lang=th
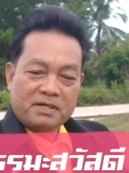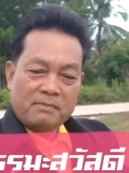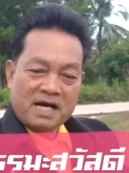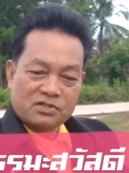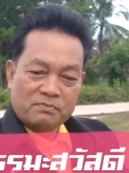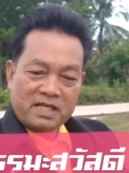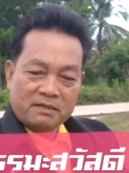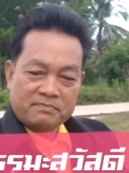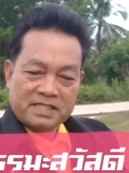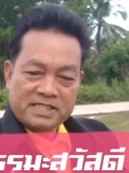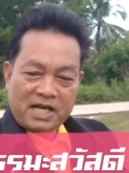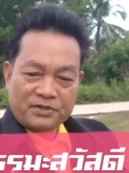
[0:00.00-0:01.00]
พระบาทสม
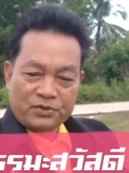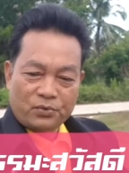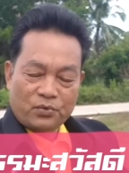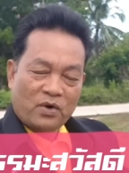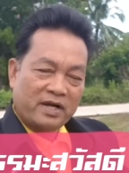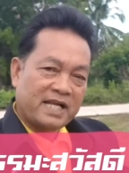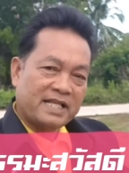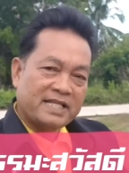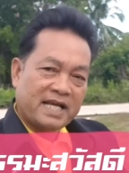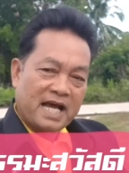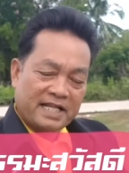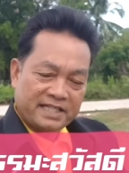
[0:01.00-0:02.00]
เด็จพระเจ้าอยู่หัว
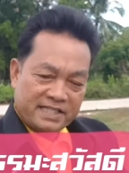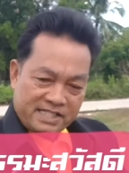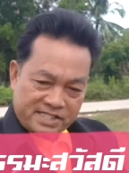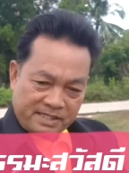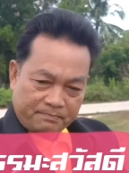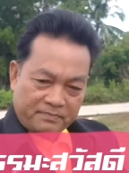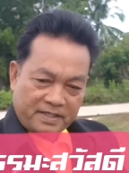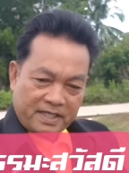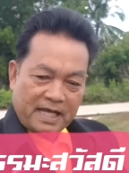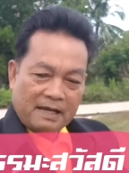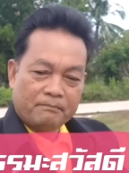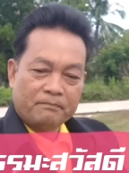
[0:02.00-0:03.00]
รัชกาลที่
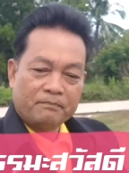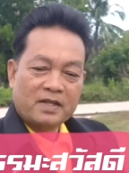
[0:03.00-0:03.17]
10นะครับ